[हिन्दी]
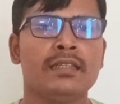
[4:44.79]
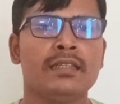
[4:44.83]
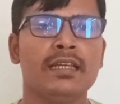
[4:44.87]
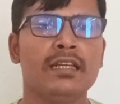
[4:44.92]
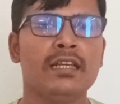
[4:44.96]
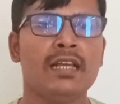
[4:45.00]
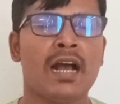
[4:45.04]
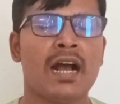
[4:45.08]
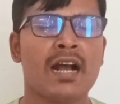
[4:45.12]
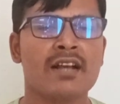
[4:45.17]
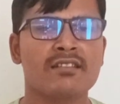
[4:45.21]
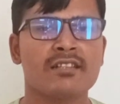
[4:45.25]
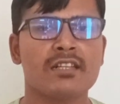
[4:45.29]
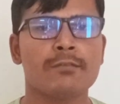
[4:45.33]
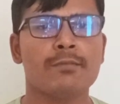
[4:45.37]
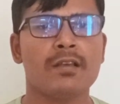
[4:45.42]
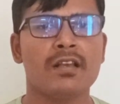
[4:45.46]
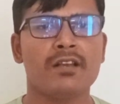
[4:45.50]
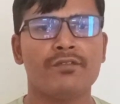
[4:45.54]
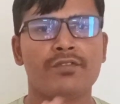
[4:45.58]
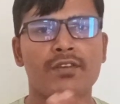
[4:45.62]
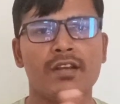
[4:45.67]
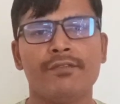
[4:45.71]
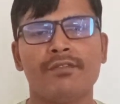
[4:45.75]
ये एक्सिस
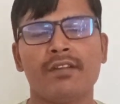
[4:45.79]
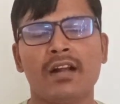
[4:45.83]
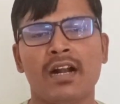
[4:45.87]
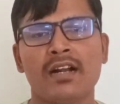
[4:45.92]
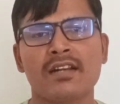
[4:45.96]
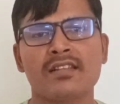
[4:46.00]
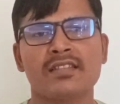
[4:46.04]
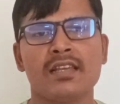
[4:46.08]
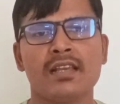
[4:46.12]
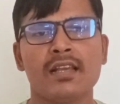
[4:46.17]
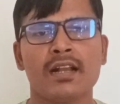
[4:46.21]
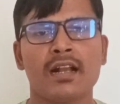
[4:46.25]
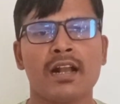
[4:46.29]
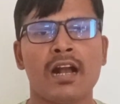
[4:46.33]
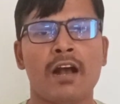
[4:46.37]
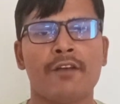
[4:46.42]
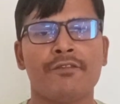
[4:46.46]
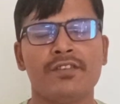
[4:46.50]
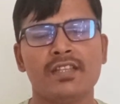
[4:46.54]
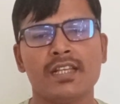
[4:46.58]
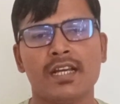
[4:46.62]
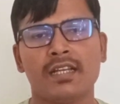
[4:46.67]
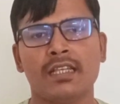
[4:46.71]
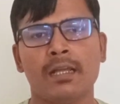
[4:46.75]
बैंक फ्लिपकार्ट से
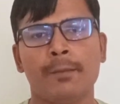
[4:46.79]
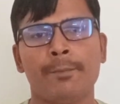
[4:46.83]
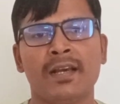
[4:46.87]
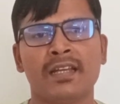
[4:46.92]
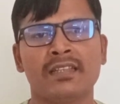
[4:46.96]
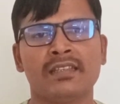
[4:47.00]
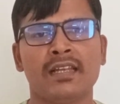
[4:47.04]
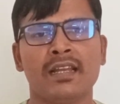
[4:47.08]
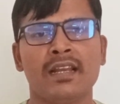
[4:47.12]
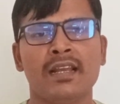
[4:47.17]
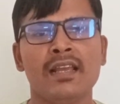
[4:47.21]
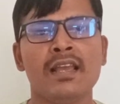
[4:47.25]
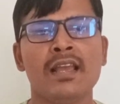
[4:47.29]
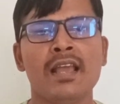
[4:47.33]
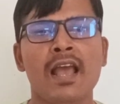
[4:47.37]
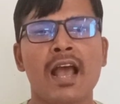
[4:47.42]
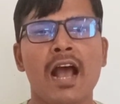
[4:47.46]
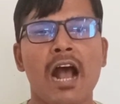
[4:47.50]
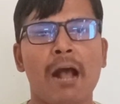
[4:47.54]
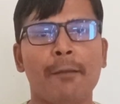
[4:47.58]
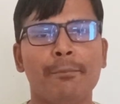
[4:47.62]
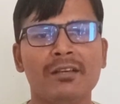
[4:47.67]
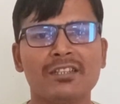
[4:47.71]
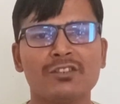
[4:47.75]
काफ़ी ज़्यादा बेहतर है
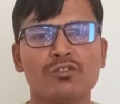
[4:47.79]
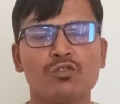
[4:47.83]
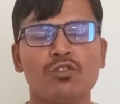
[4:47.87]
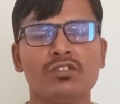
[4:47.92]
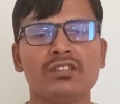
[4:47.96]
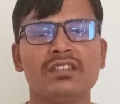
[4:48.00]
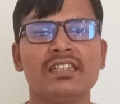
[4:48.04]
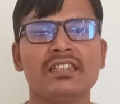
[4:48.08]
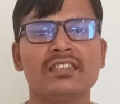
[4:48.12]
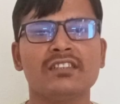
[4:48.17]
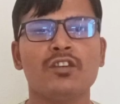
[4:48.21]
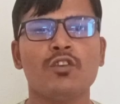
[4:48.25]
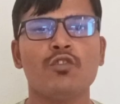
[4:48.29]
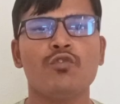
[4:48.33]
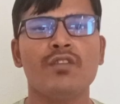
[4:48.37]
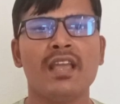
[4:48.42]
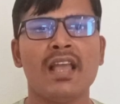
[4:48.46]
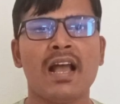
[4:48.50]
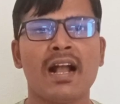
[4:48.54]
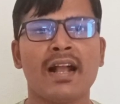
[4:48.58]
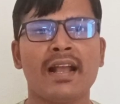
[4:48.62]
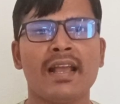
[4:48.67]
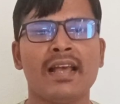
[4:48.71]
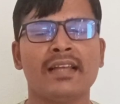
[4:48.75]
अब इसको देखते
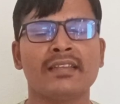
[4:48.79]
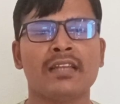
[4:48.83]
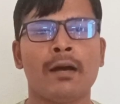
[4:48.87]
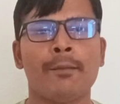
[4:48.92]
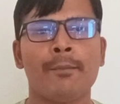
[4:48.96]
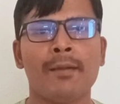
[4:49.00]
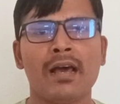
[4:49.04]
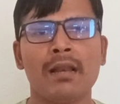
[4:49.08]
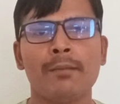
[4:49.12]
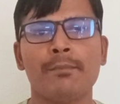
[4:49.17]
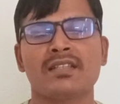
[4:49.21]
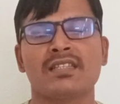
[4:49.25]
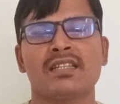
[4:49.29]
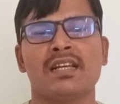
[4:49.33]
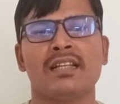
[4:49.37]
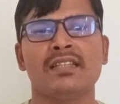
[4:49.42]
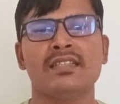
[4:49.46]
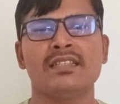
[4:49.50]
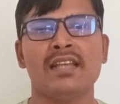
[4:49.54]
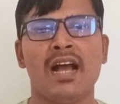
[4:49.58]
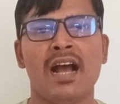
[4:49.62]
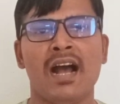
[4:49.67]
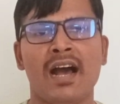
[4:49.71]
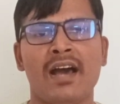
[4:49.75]
हुए आ गया धमाल मचा
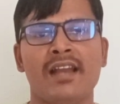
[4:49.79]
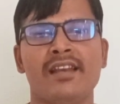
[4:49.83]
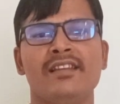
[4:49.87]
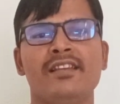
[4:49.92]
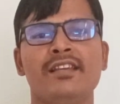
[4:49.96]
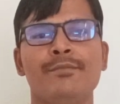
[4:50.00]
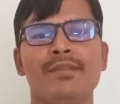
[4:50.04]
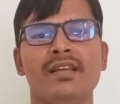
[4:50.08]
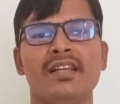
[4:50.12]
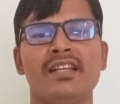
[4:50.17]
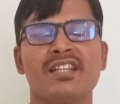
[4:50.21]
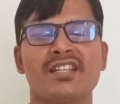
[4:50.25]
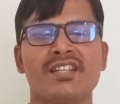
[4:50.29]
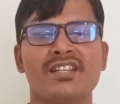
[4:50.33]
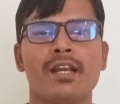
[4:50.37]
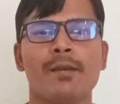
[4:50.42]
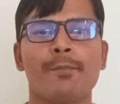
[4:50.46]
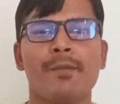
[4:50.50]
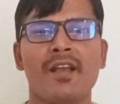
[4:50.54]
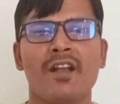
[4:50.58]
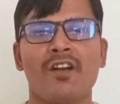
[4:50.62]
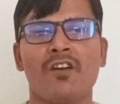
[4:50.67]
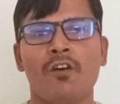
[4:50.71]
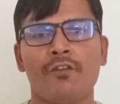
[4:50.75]
दिया हाल ही में
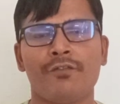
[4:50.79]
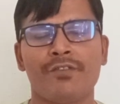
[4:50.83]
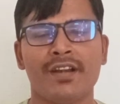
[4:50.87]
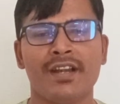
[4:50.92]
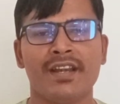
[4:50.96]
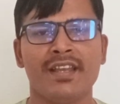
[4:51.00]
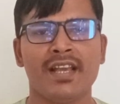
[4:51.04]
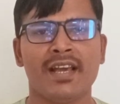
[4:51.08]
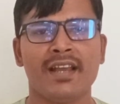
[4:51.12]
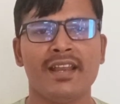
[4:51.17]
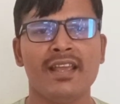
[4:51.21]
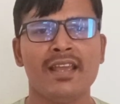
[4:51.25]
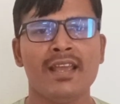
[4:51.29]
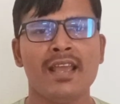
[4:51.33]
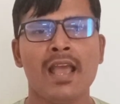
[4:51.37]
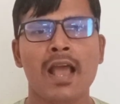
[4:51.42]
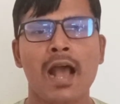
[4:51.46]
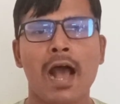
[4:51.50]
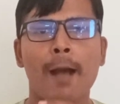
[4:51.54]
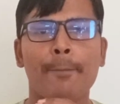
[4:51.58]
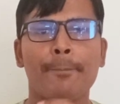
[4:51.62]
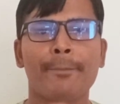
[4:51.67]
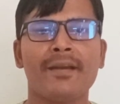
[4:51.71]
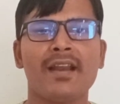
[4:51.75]
स्टेट बैंक ऑफ इंडिया ने
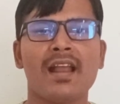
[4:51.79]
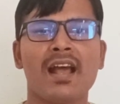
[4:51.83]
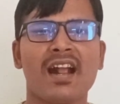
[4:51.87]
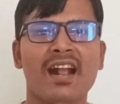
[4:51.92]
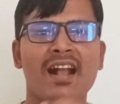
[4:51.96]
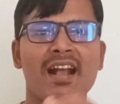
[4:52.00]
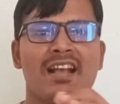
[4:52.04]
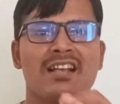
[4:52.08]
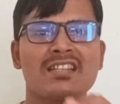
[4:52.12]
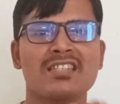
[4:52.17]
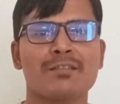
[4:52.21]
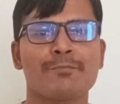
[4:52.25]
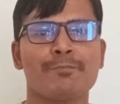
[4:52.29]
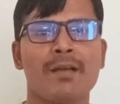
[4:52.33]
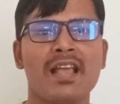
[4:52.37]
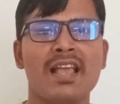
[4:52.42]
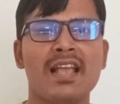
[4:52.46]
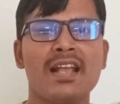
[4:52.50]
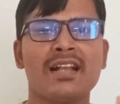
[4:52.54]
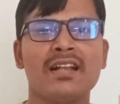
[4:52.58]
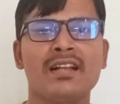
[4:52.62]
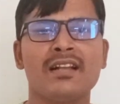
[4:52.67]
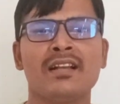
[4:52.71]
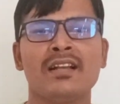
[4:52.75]
अपना
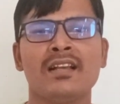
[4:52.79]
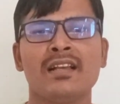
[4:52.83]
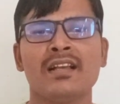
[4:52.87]
कैशबैक